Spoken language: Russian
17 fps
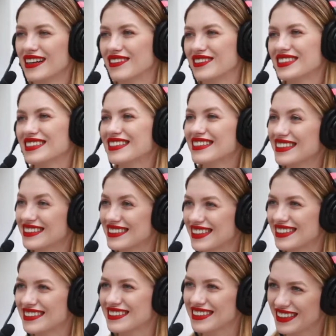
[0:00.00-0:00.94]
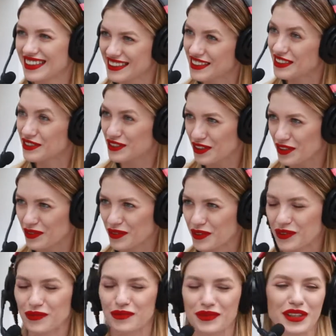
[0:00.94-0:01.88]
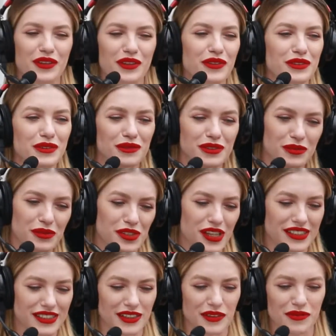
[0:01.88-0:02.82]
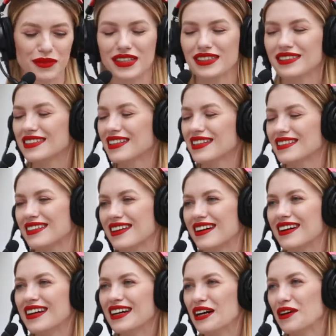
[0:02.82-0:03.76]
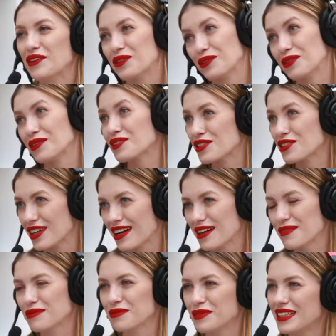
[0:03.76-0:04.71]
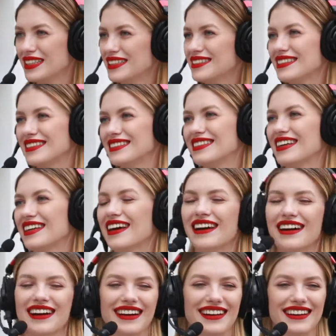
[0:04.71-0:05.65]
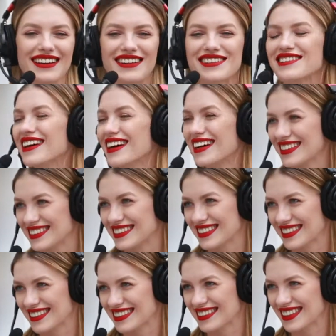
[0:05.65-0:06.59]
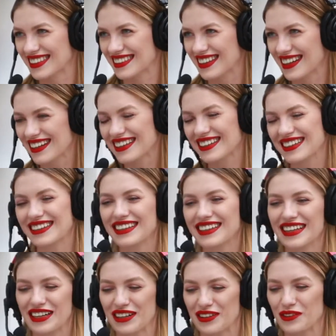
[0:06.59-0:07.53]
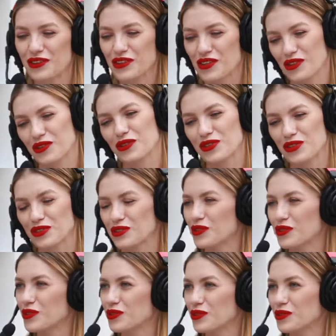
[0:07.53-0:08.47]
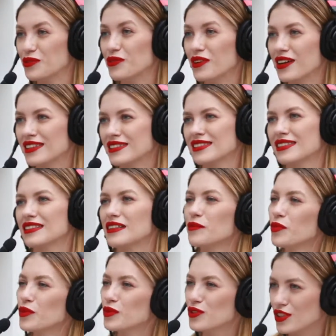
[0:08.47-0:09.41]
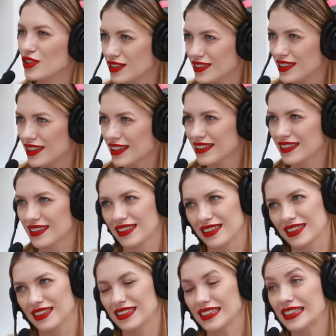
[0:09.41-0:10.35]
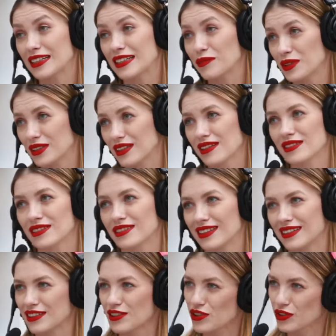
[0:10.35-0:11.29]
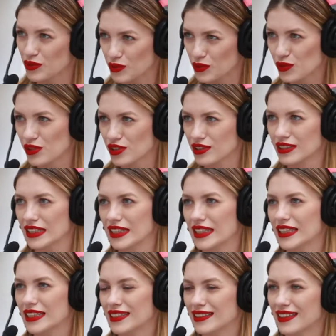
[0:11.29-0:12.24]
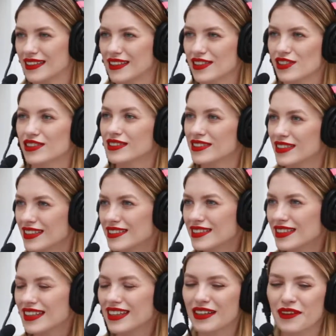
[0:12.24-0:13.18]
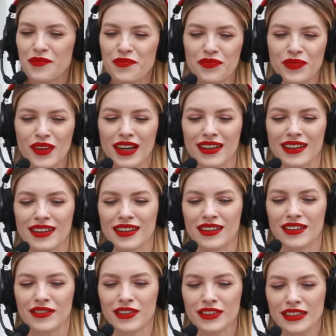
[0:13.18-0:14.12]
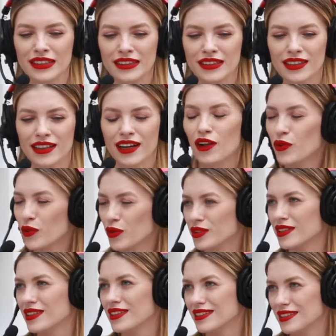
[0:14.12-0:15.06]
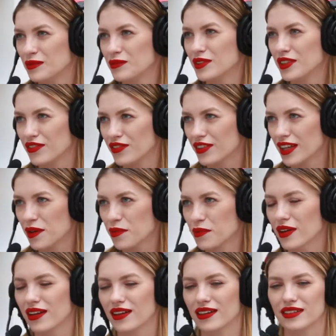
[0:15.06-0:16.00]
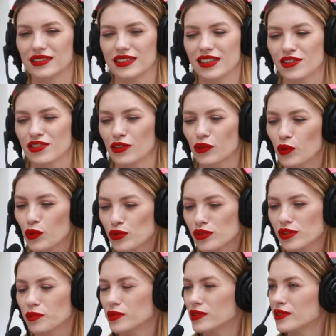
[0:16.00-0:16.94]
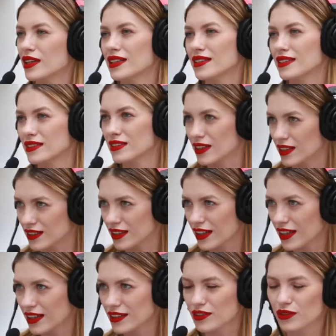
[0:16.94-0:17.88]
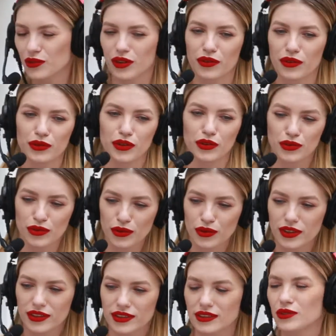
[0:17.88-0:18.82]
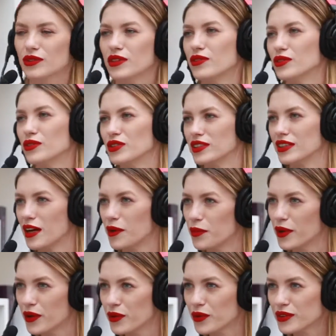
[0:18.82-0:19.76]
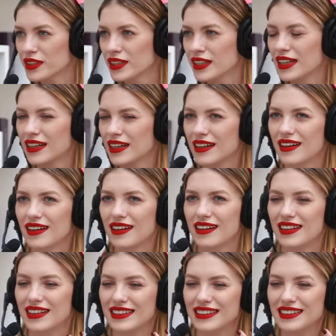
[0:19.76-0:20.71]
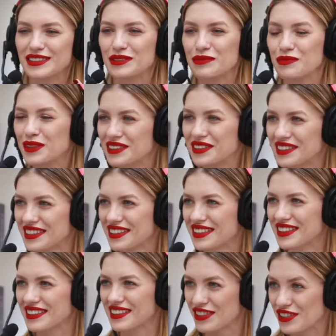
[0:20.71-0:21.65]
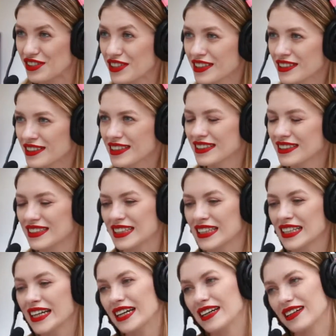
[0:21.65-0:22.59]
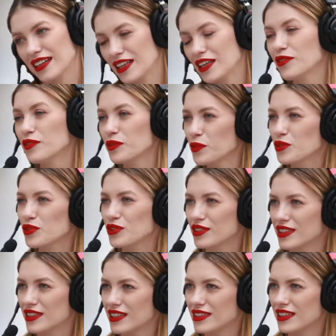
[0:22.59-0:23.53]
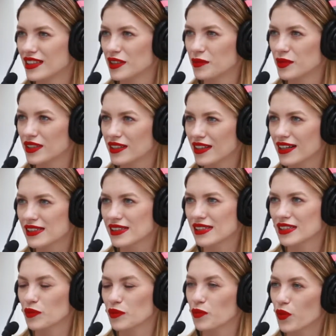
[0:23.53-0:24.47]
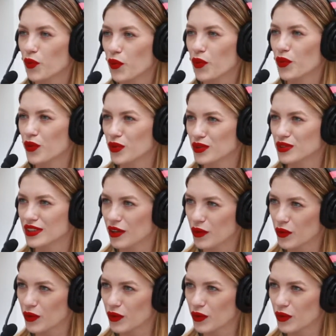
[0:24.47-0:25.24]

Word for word: вы согласились на это интервью. Мы находимся в замечательном месте. Это Total Шан, Тбилиси, где рождается красота. И очень хочется у вас э, получить некоторые рекомендации для наших слушателей и для наших зрителей. А, в это холодное зимнее время наша кожа постоянно страдает, у кого-то сухость, у кого-то наоборот, а, избыток а, жирности. Какие вы можете дать рекомендации по уходу за